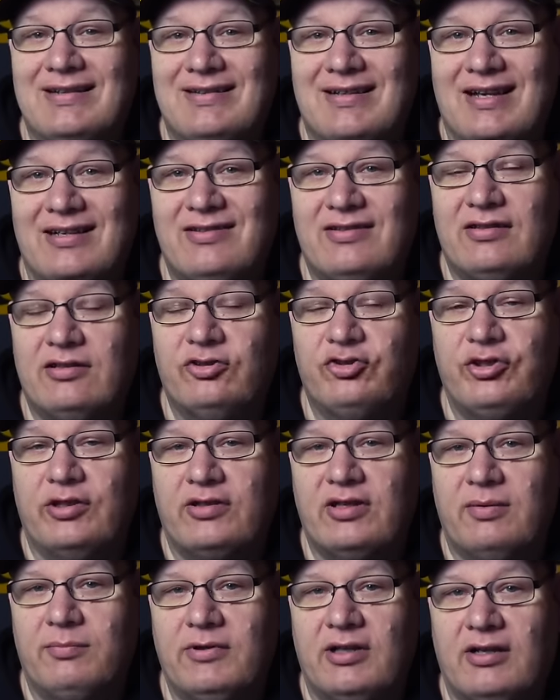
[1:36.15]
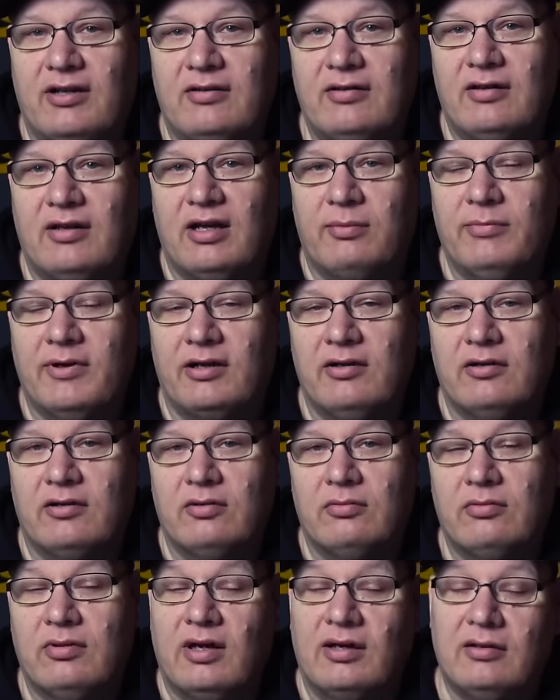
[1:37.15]
Das schickt ihr mir dann an
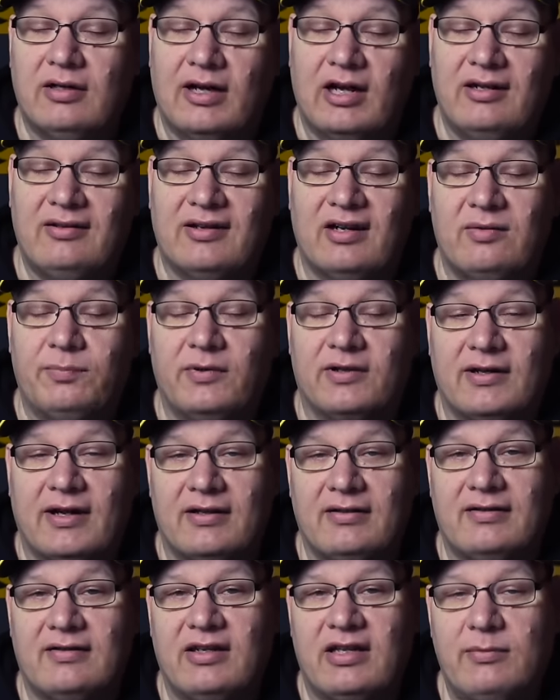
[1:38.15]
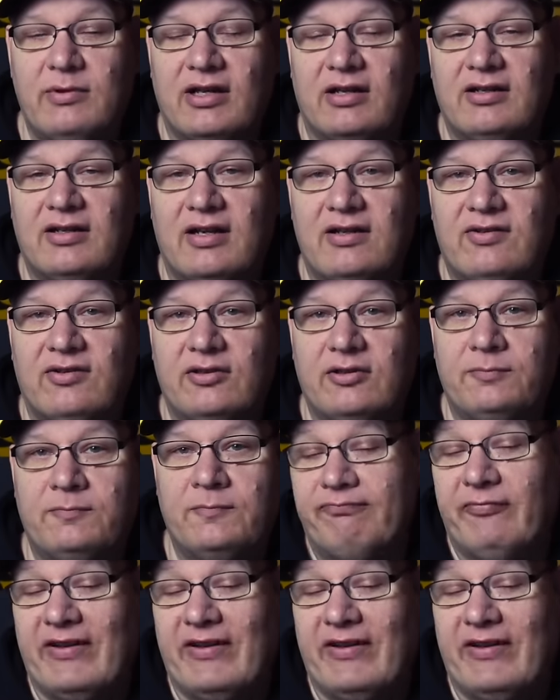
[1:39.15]
meine allseits bekannten E-Mail-Adresse.